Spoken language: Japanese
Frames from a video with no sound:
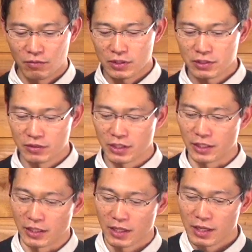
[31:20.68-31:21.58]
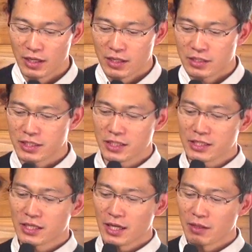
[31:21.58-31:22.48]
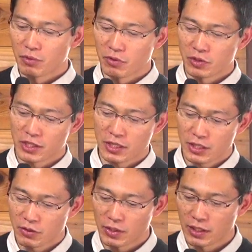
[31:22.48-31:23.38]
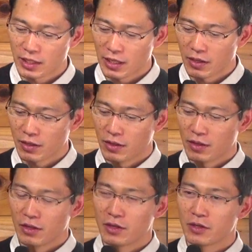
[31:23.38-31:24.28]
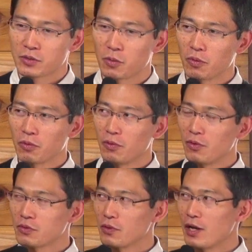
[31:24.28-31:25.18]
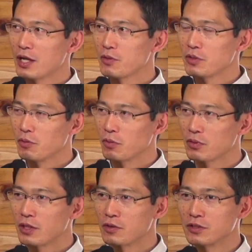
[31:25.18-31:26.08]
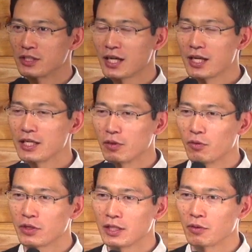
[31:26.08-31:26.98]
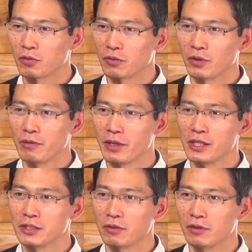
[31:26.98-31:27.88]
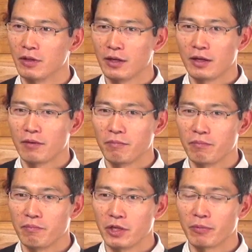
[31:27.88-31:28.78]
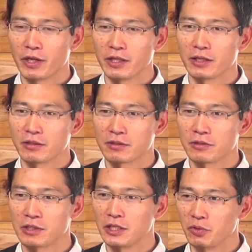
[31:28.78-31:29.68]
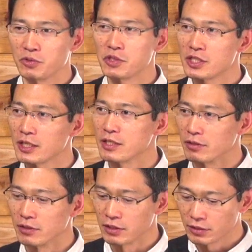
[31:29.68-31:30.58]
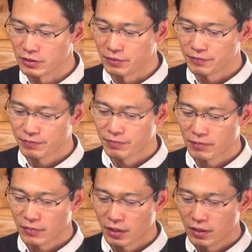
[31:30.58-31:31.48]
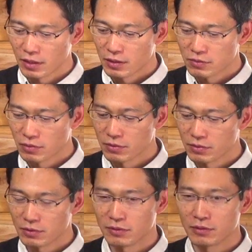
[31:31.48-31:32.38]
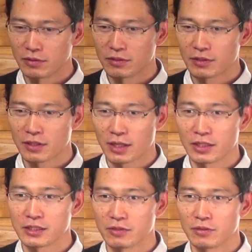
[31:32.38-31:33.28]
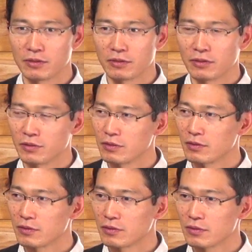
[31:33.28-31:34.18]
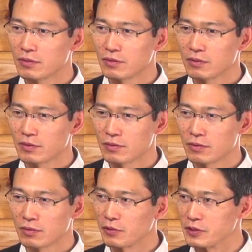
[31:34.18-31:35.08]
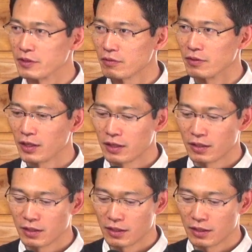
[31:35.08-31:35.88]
同じように小さいものに光を当ててそこの後に起こってくるさらに大きなことのイメージを目の前にくっきりと映し出してるっていうそういう感じのことですよねこれね。